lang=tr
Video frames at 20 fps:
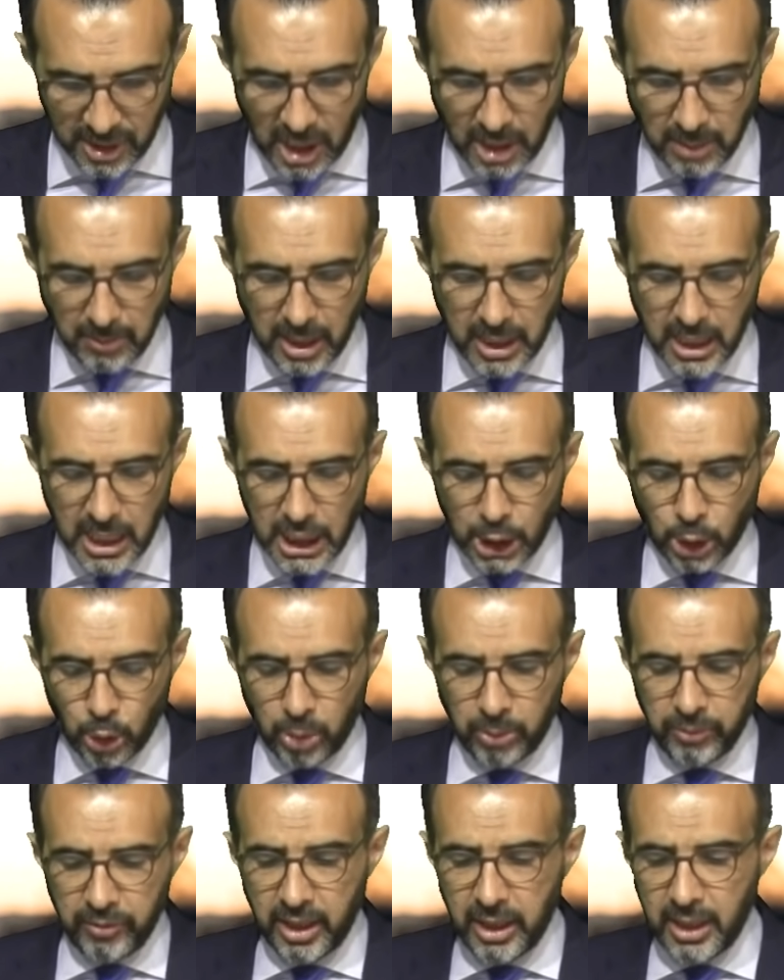Almanya
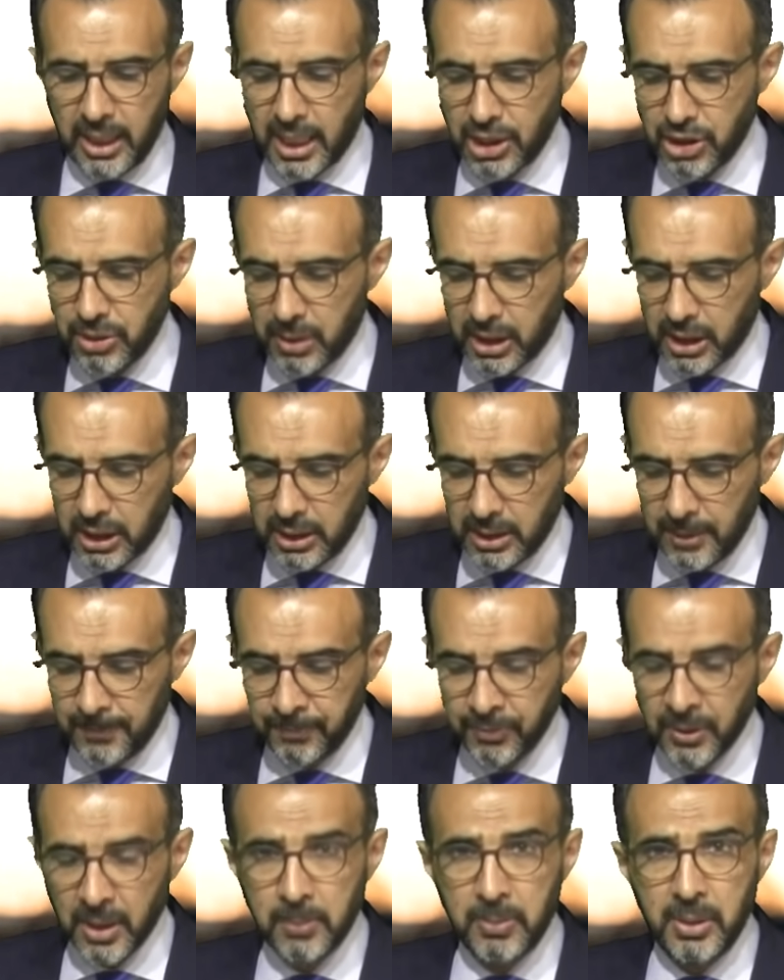Ekonomi ve Enerji Bakanı
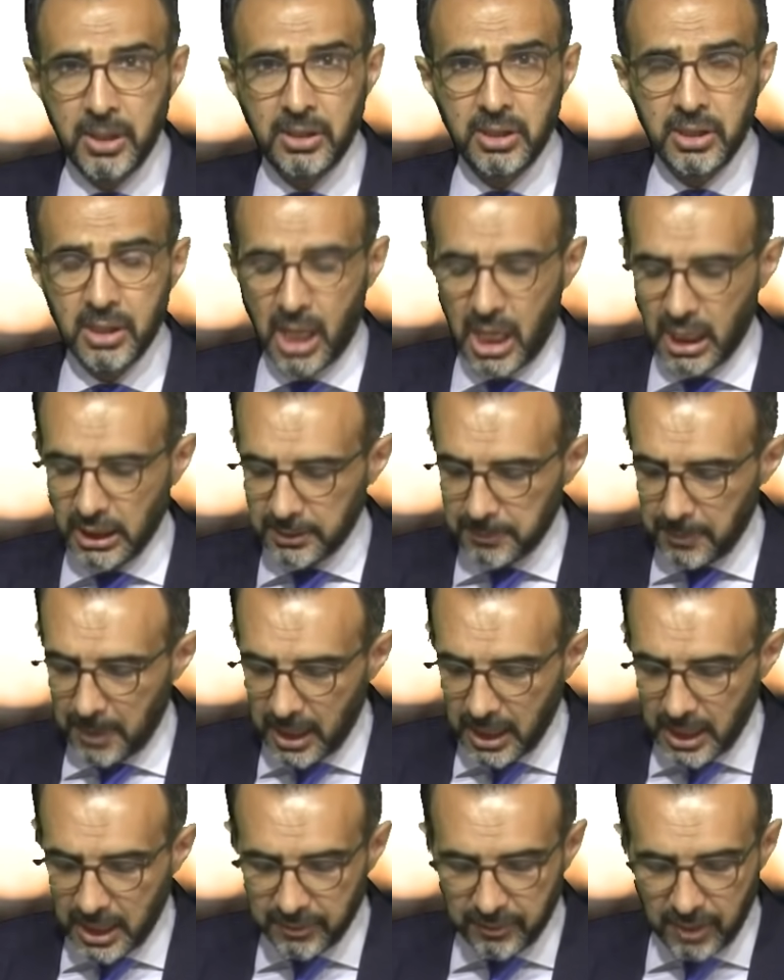Peter
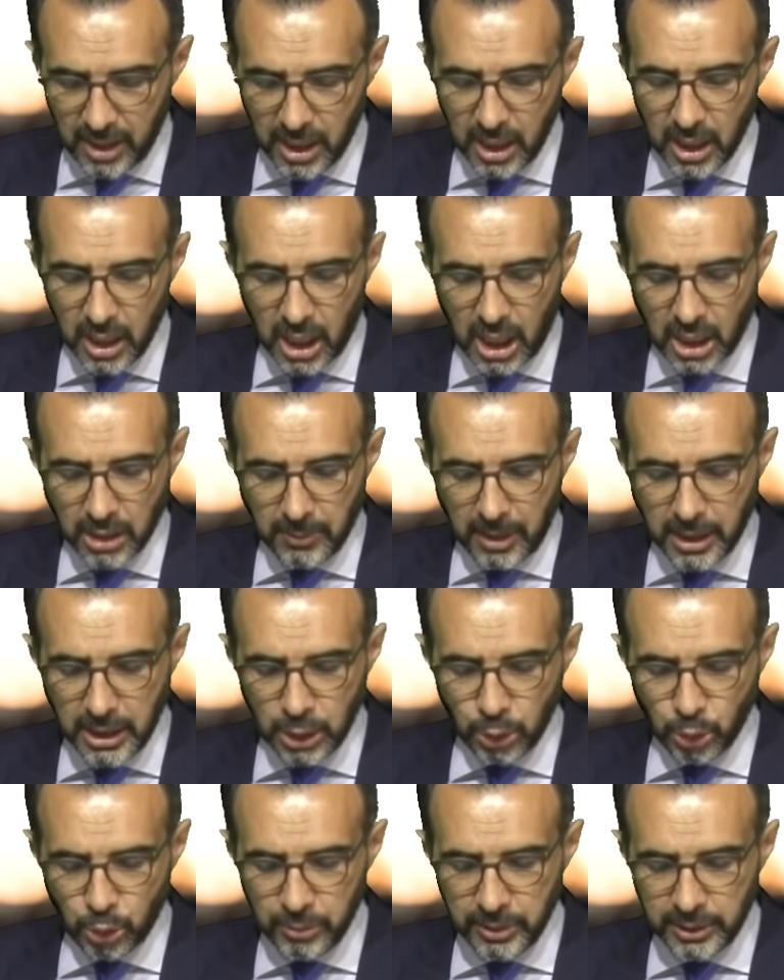Altmaier ve Almanya
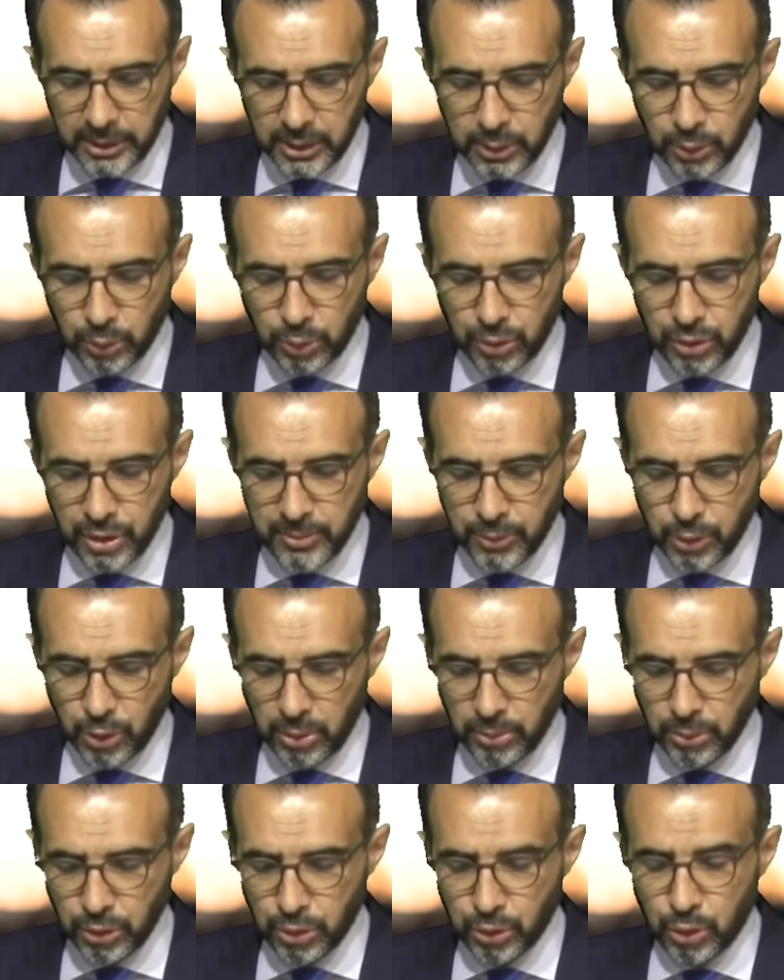hükümetinin turizm
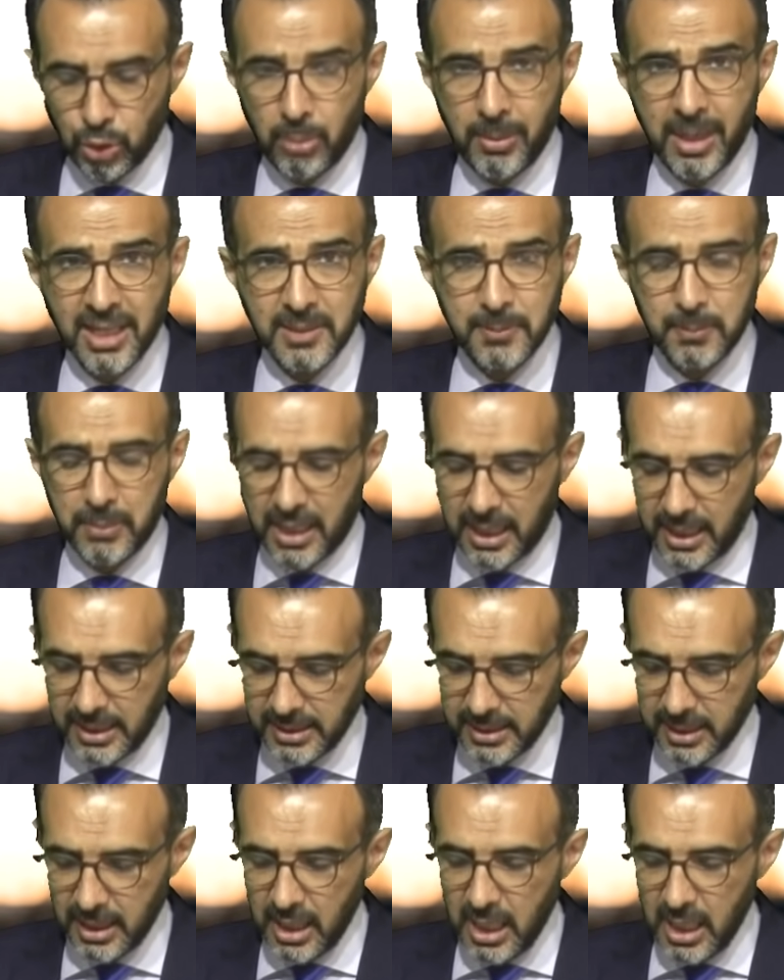sorumlusu Thomas Bryce